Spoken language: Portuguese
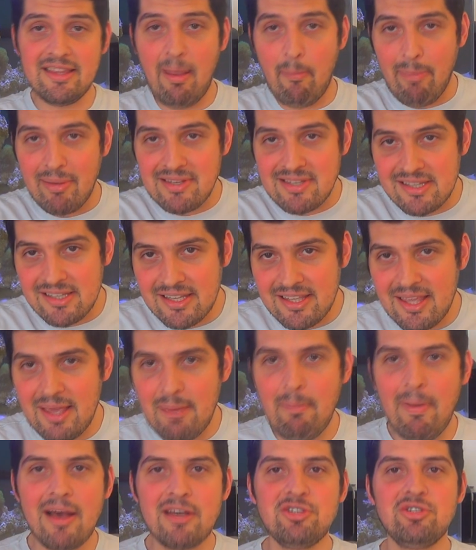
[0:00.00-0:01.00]
Tá passando
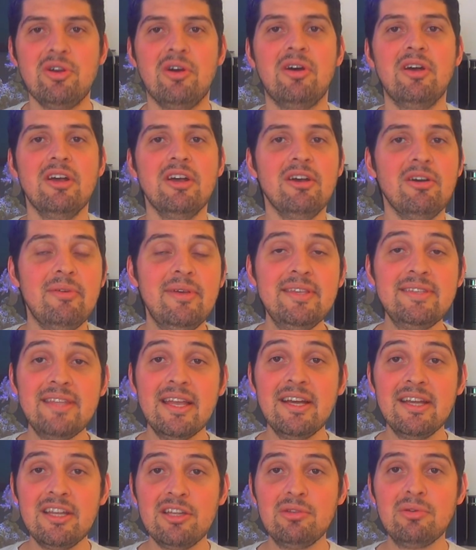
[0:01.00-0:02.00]
aqui embaixo, ó, o
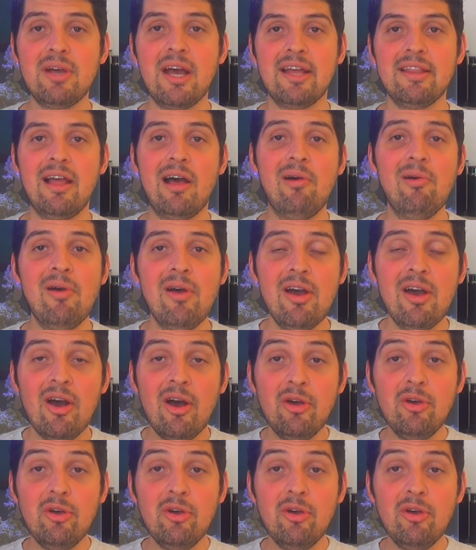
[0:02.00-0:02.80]
Instagram do canal.